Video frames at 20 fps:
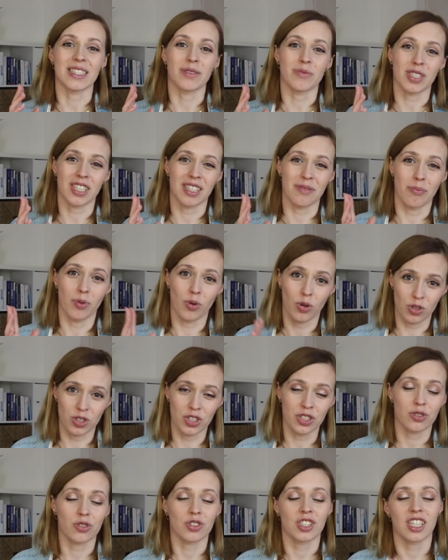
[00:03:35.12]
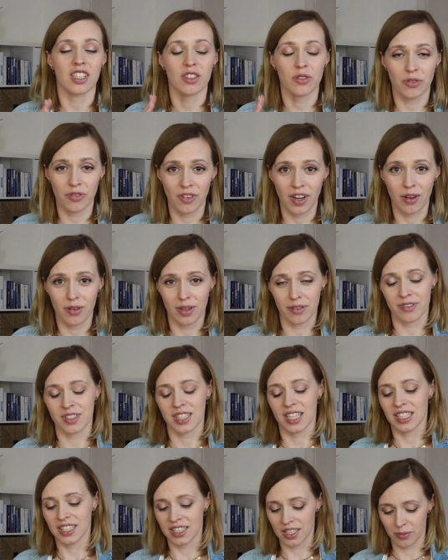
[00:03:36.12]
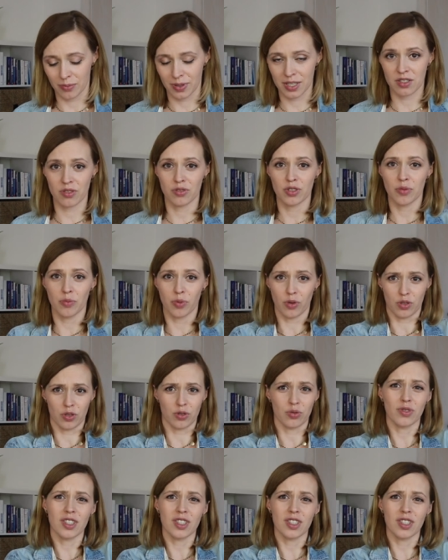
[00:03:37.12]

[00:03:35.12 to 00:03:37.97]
tym, że boli, to żartowałam. Wcale tak bardzo nie boli.